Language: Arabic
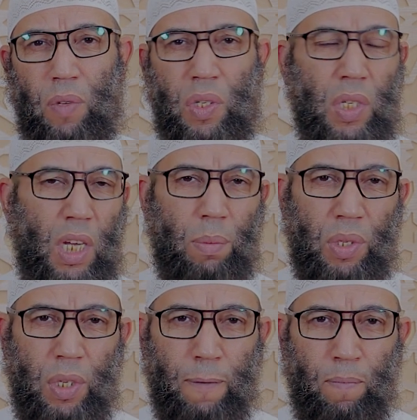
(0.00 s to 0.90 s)

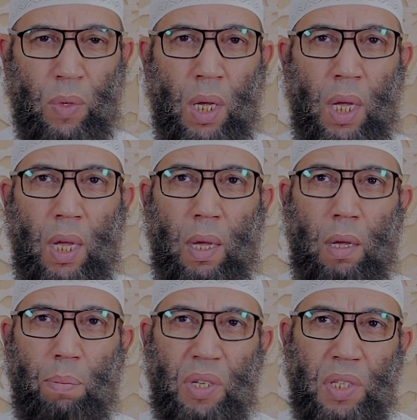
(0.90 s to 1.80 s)
صيامت
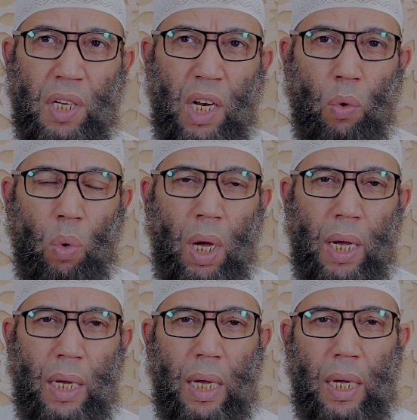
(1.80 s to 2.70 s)
ماش تيقان
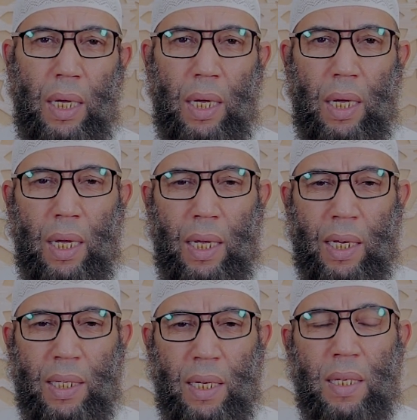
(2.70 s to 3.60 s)
هو
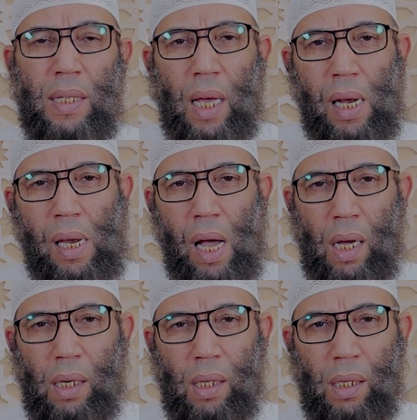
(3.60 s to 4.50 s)
يخص
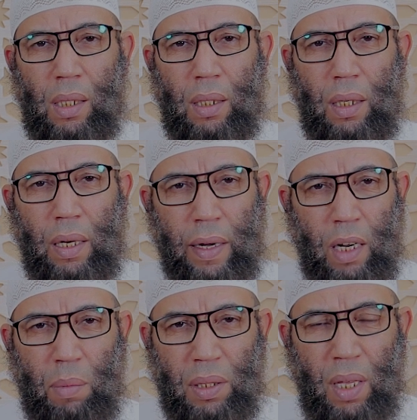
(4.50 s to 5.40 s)
نستغل
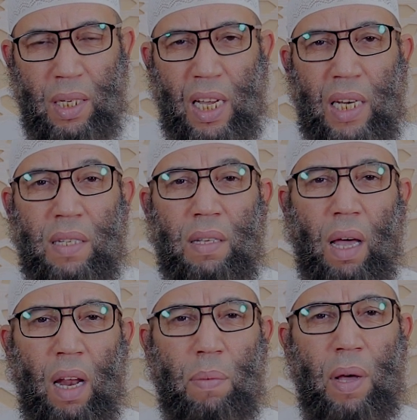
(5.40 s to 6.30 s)
رمضان ديال
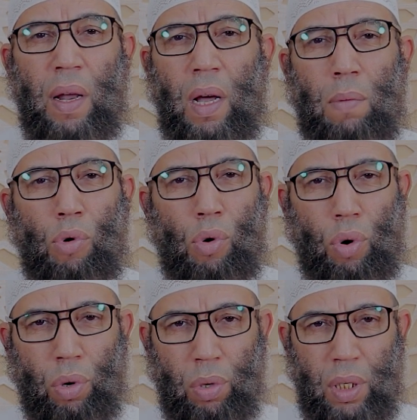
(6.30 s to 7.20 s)
الاستغلال بهرة
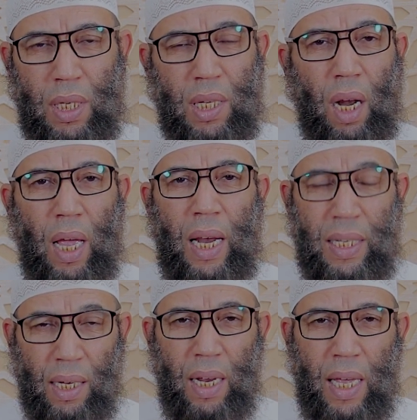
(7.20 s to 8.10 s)
مقر
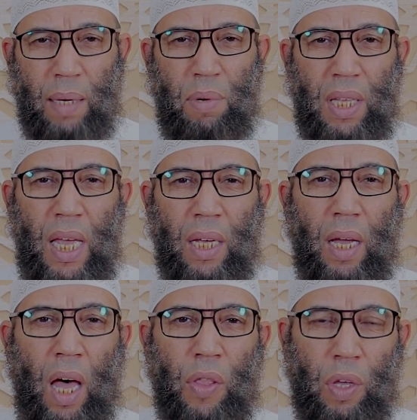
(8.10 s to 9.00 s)

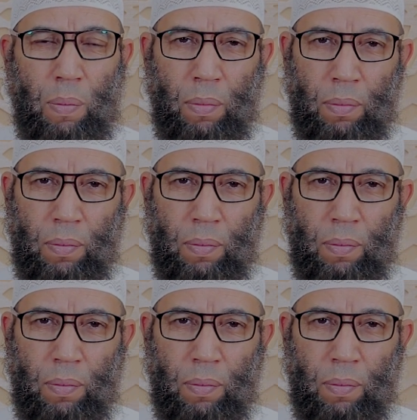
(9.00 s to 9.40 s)
الاستغلال عظيم